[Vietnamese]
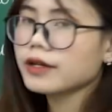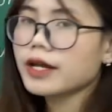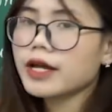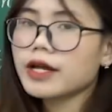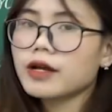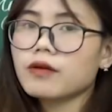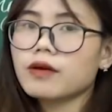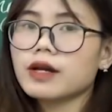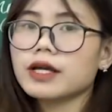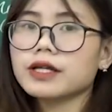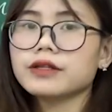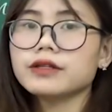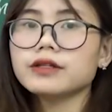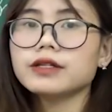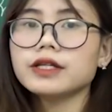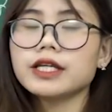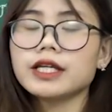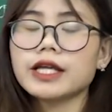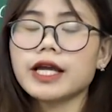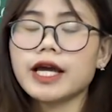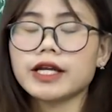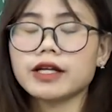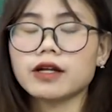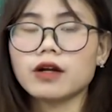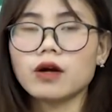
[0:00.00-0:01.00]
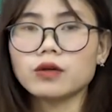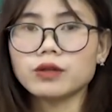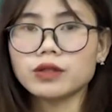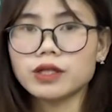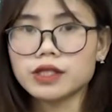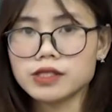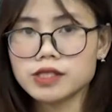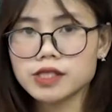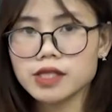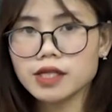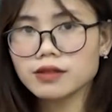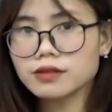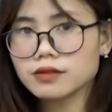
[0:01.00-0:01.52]
đều là những hình ảnh có
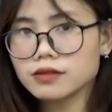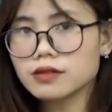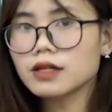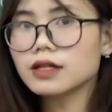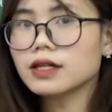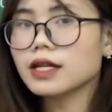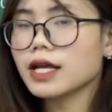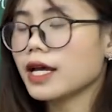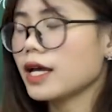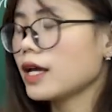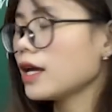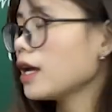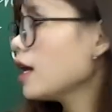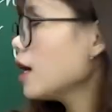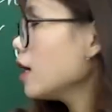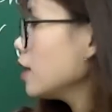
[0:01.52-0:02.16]
tính chất ước lệ